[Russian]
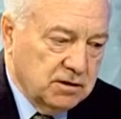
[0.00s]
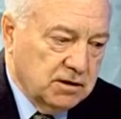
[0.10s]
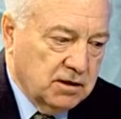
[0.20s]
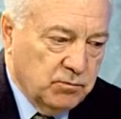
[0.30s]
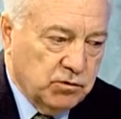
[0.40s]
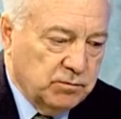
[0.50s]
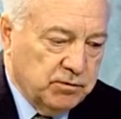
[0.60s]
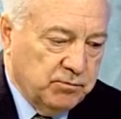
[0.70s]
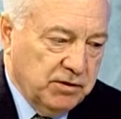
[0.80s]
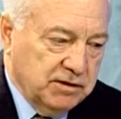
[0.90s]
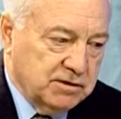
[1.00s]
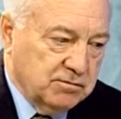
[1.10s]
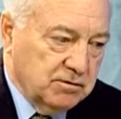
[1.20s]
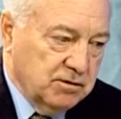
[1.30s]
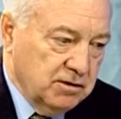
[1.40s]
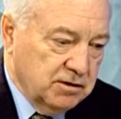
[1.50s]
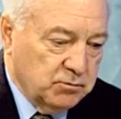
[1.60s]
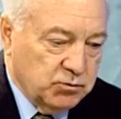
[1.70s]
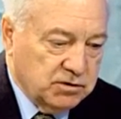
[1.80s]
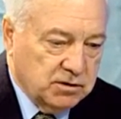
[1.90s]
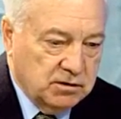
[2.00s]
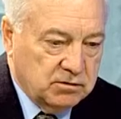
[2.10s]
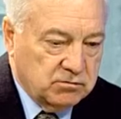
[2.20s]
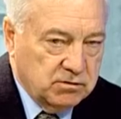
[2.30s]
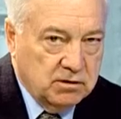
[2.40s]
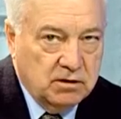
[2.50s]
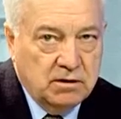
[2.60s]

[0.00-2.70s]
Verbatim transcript: Я никому не препятствовал, пускал жен.